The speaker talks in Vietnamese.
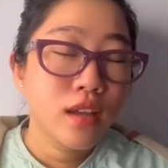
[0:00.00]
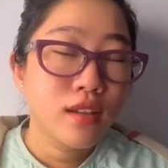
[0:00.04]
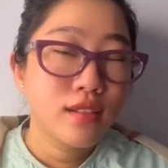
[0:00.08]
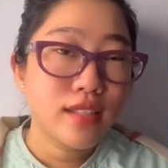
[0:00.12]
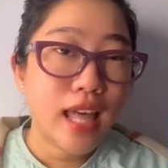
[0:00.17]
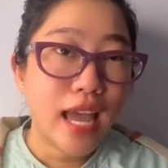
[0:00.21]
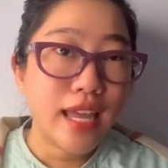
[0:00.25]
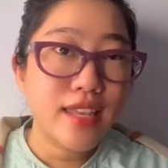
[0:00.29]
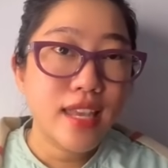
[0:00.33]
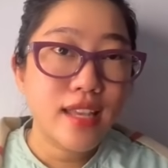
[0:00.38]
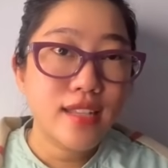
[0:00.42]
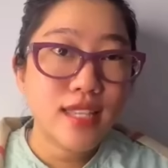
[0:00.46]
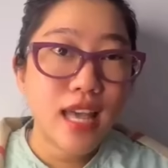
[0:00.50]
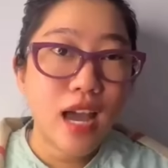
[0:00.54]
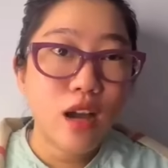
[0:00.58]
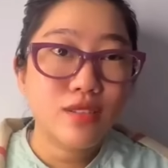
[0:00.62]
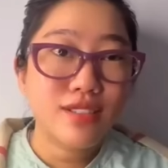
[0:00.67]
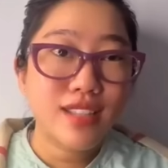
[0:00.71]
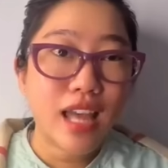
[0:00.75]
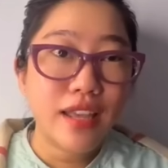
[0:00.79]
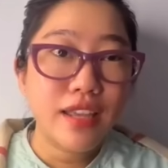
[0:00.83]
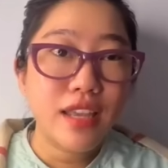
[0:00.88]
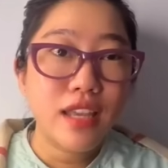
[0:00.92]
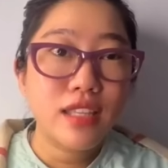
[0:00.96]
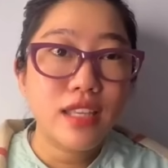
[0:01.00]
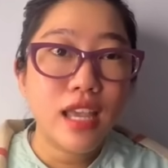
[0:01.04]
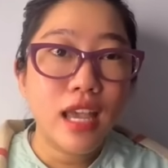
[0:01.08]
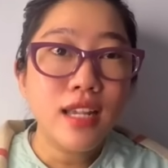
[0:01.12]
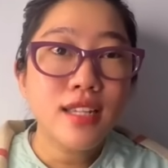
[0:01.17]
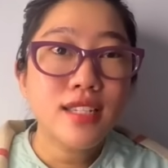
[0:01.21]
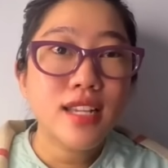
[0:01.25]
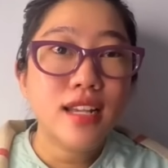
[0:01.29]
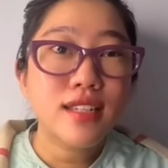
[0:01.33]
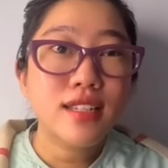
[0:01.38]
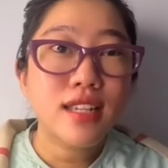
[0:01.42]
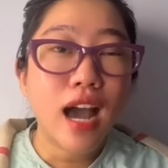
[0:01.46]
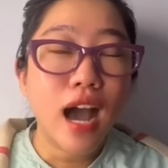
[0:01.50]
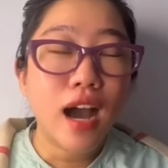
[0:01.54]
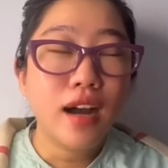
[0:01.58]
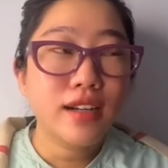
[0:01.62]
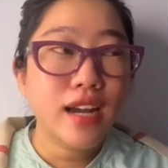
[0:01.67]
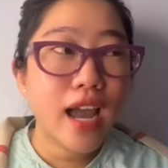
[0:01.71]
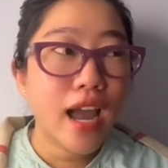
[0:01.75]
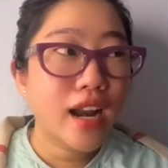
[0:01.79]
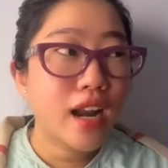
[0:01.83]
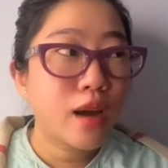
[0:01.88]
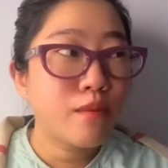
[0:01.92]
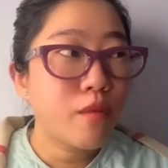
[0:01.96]
tại vì sao tại vì chỉ sẽ sợ
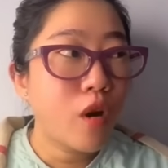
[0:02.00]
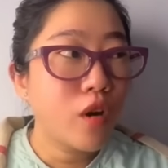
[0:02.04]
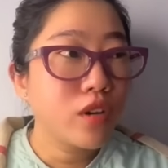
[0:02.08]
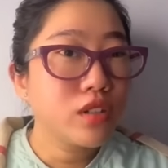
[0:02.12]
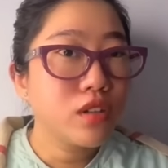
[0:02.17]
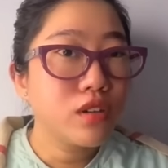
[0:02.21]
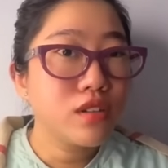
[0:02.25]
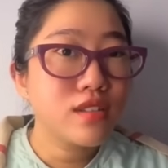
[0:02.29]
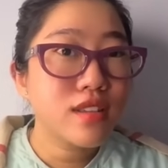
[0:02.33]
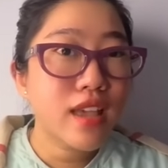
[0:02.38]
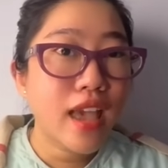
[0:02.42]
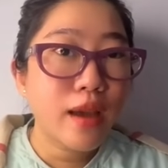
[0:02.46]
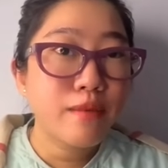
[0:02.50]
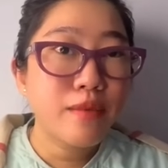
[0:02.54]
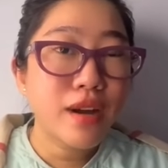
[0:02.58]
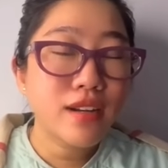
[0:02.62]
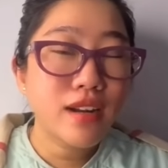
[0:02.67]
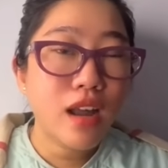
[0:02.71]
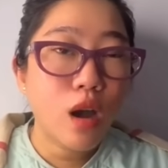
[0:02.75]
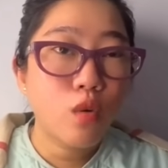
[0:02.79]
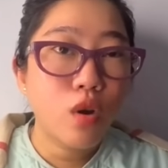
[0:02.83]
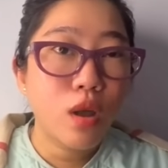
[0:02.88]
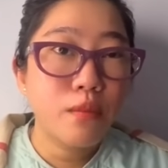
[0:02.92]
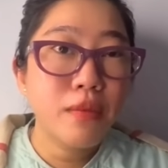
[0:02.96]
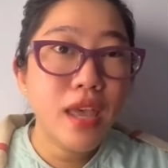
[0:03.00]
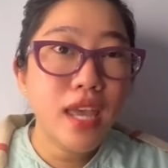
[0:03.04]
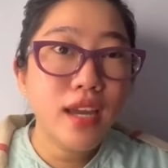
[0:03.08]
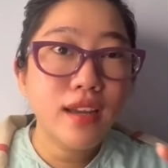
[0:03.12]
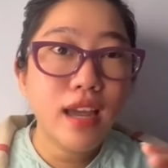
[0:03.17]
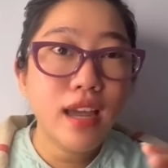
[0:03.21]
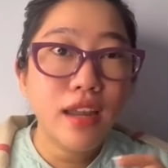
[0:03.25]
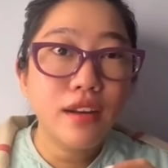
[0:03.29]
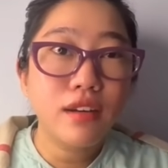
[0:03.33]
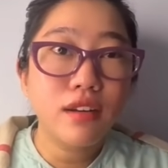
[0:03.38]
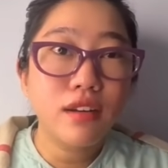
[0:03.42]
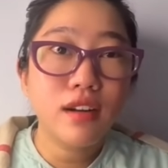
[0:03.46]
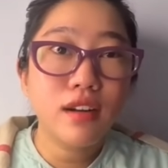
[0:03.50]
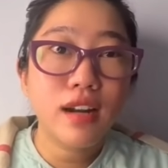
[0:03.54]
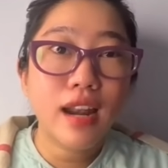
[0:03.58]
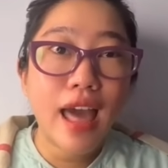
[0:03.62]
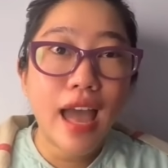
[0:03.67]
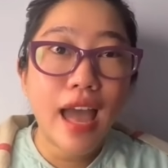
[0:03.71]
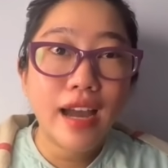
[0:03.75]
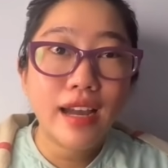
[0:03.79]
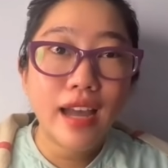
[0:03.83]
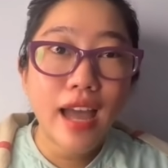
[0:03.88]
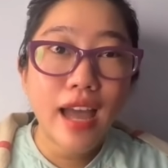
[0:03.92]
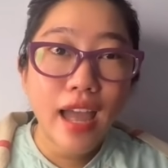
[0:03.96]
rằng là mọi người sẽ bắt đầu là biết ra được
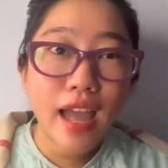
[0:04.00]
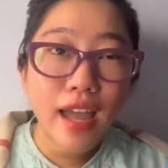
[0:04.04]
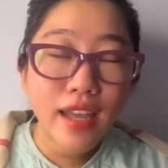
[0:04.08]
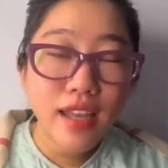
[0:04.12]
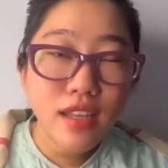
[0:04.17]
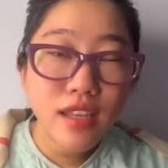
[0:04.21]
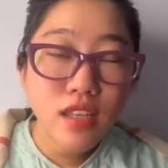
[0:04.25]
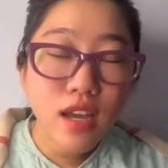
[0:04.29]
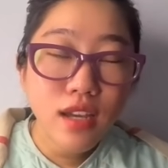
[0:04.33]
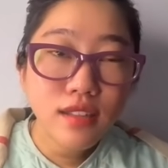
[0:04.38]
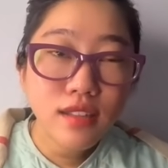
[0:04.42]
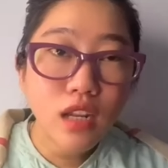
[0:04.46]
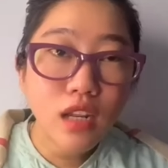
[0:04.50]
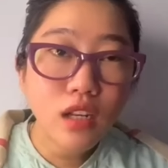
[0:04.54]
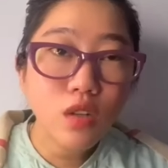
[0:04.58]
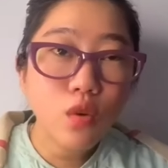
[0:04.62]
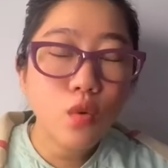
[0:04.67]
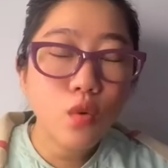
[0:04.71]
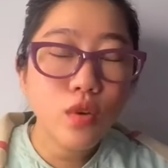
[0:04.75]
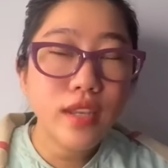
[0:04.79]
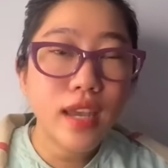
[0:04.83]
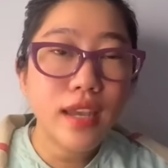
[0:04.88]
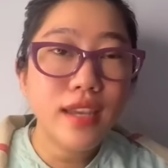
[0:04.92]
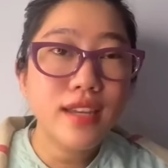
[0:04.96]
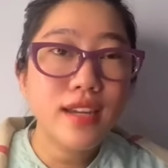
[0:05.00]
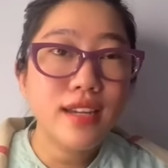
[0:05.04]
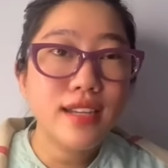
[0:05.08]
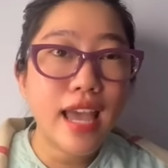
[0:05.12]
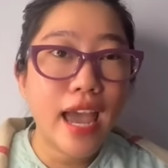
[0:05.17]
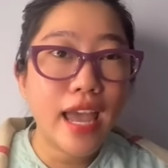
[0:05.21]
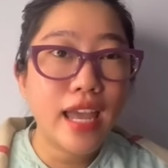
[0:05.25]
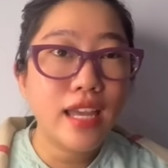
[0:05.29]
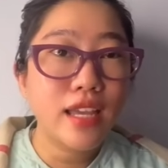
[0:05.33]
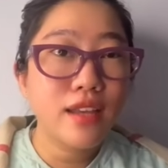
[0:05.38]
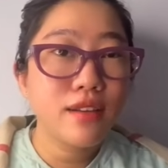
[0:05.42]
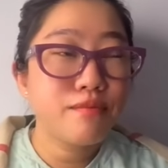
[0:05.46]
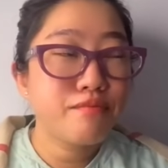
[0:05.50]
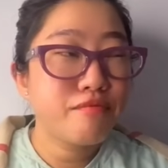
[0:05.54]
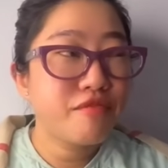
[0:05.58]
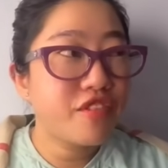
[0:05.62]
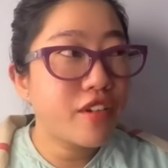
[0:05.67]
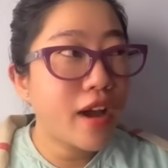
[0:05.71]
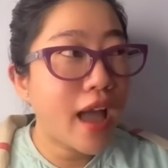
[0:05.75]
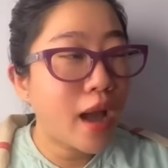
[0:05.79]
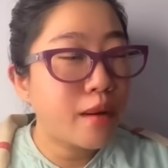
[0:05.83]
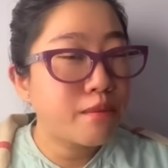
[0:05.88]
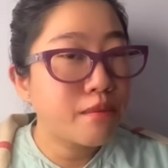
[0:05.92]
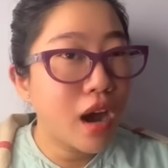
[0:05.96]
là cái giới tính của chị như vậy
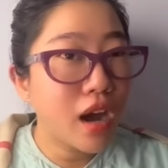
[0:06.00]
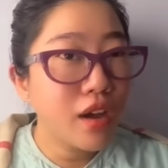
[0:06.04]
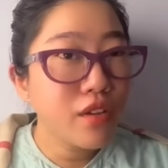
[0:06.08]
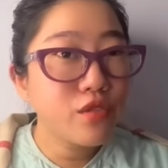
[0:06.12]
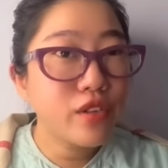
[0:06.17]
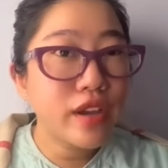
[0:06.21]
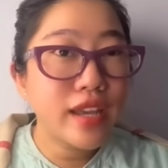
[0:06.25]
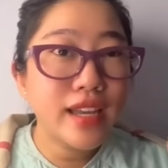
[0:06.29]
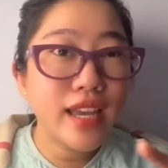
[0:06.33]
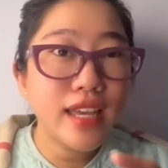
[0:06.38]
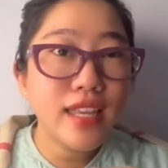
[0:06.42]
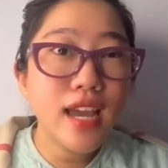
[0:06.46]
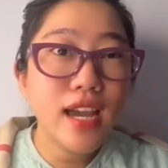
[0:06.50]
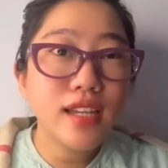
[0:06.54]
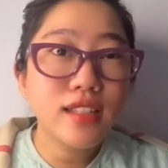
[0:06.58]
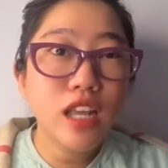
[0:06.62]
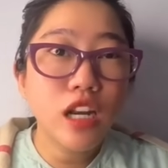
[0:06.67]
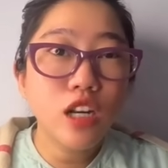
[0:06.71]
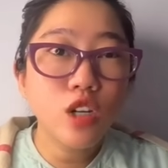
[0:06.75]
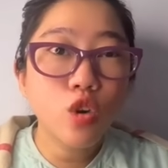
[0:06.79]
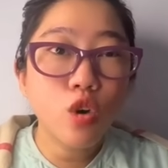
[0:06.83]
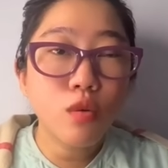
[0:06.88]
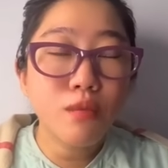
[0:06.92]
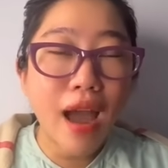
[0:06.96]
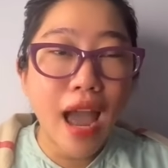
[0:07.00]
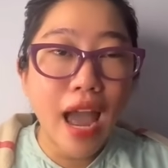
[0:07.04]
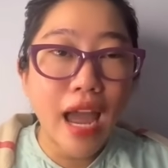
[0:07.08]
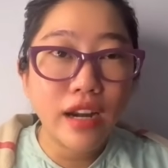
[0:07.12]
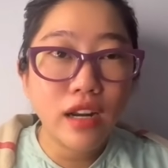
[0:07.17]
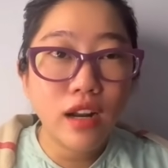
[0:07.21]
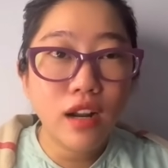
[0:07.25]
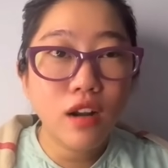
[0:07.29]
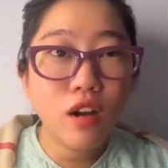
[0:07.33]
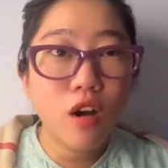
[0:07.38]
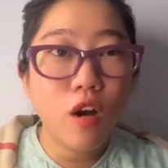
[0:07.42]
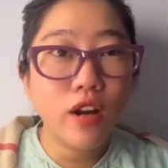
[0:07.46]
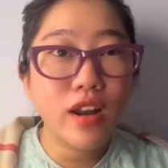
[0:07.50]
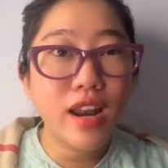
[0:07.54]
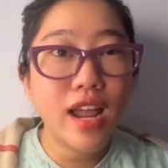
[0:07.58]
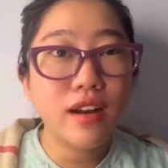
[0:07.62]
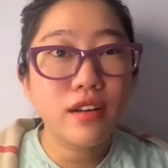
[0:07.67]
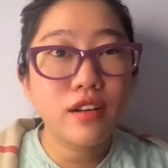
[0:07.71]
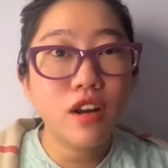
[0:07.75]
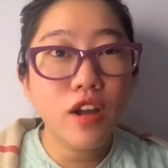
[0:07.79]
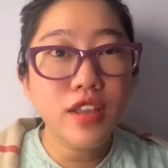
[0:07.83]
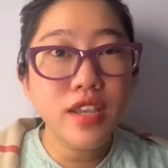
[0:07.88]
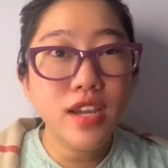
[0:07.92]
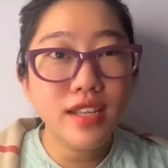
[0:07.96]
và bởi vì cái giới tính của bà nó gọi là
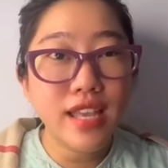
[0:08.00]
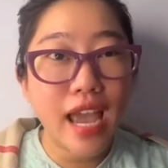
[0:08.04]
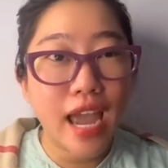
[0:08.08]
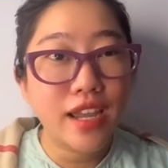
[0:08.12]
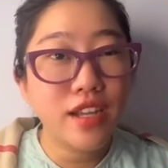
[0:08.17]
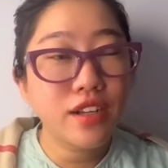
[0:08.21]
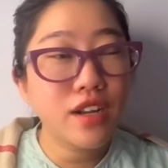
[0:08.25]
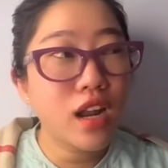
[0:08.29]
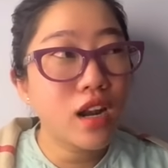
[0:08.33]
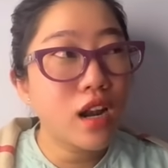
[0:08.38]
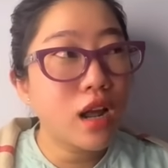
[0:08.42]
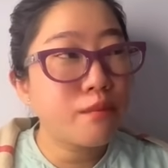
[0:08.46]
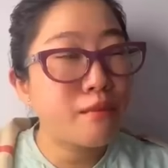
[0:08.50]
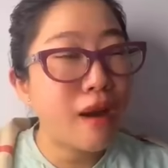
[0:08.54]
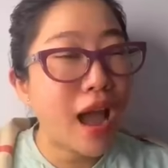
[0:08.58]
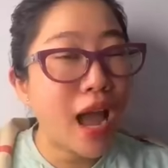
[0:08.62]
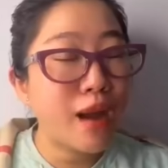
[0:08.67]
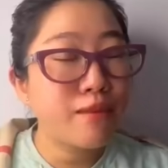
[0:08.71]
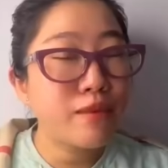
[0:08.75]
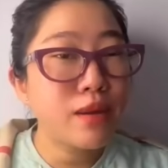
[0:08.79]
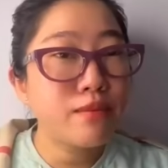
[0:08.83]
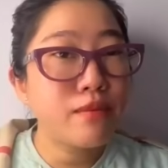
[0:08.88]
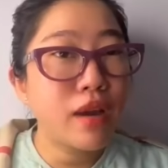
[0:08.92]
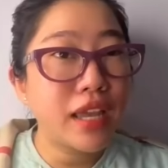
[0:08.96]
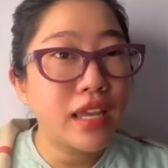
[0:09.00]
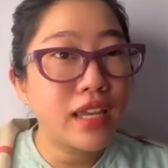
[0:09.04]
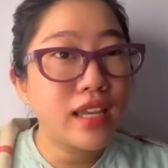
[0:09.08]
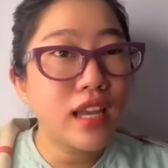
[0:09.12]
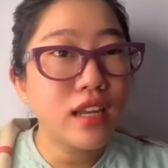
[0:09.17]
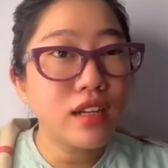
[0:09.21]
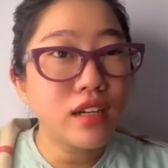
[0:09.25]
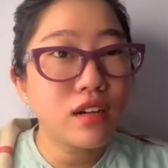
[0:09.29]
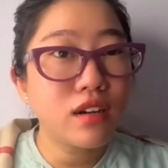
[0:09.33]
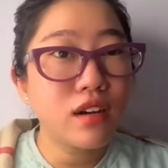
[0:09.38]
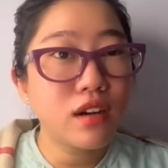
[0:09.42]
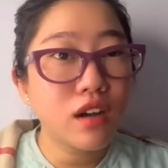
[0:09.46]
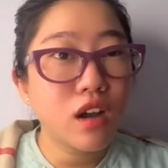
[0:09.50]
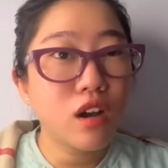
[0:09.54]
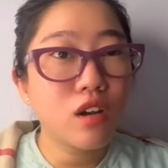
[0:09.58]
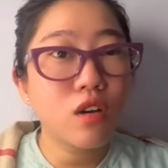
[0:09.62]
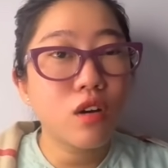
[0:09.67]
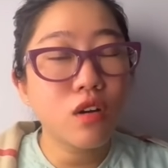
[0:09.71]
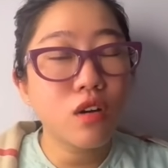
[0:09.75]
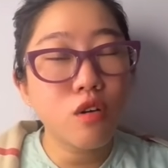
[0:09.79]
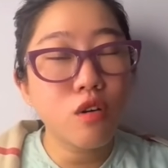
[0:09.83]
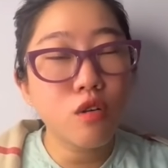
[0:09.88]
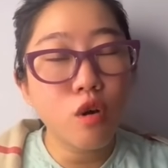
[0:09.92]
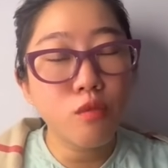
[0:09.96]
nó như vậy nên là bà mới bị cái người
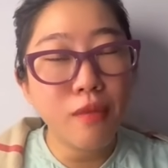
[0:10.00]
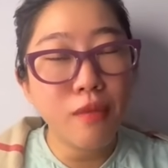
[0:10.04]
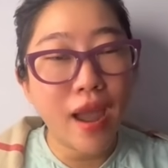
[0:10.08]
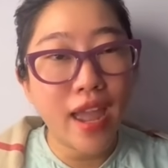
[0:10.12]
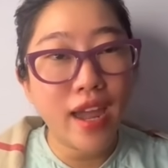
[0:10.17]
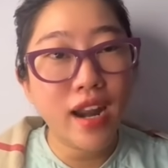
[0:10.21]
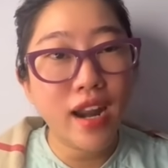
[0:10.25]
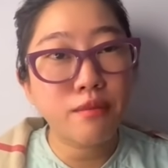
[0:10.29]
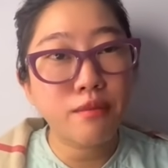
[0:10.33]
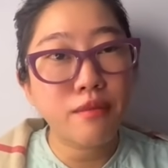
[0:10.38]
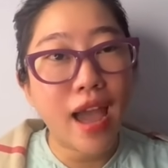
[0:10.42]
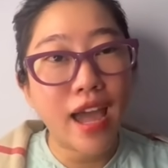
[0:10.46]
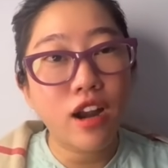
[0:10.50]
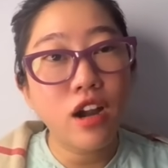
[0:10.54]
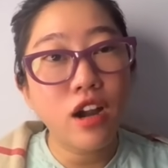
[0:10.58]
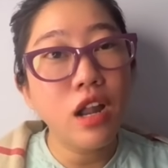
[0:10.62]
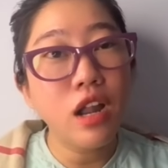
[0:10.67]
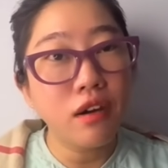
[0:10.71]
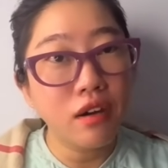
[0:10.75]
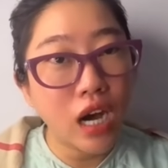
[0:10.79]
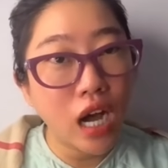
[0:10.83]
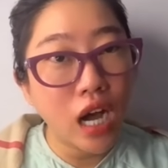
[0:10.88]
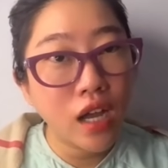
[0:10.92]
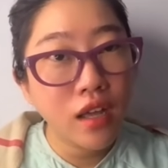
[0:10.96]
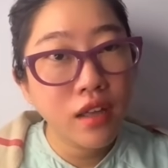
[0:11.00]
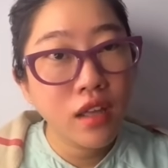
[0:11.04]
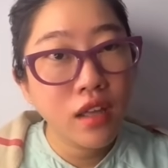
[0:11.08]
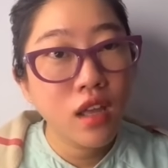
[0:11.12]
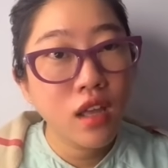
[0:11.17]
con con con mẹ đàn bà nó lừa